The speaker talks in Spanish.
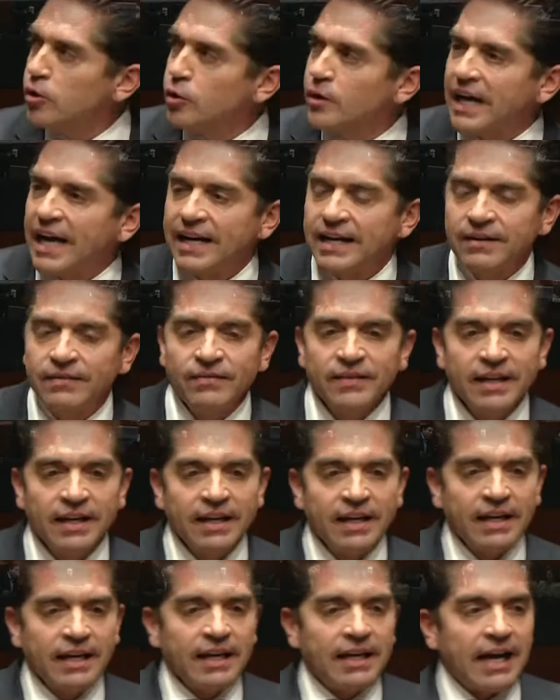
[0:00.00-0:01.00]
Durán,
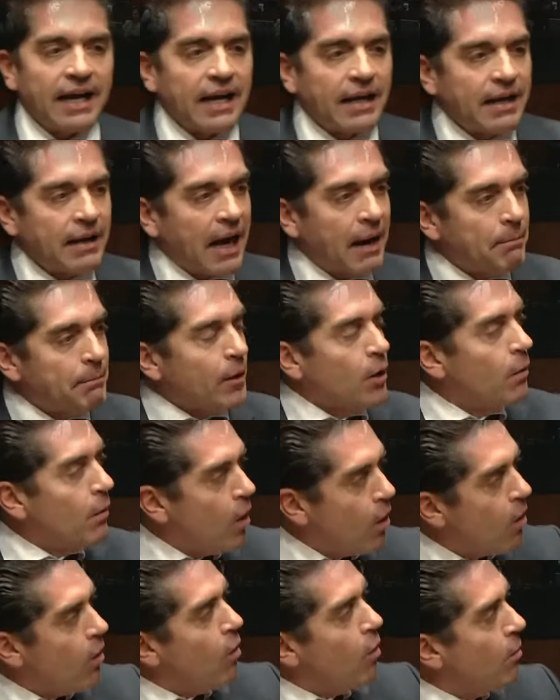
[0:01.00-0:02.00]

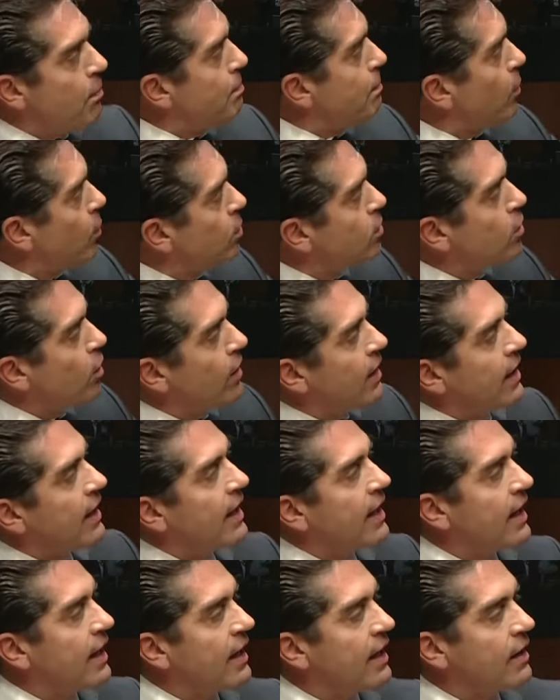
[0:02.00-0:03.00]
aprobó un punto
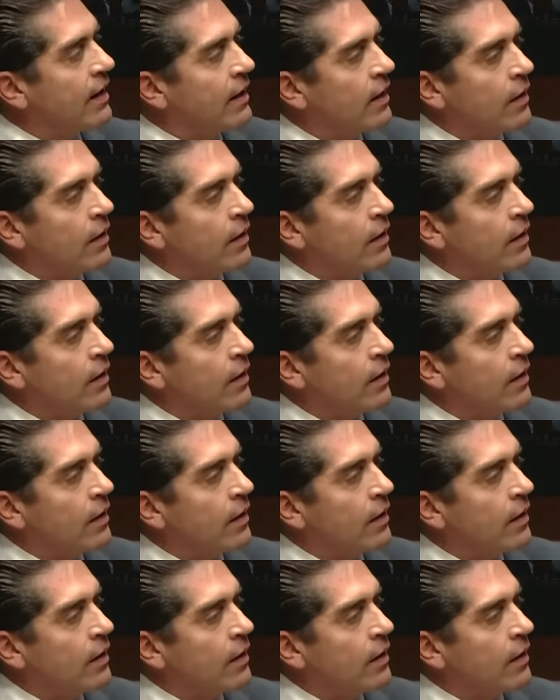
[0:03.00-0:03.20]
de,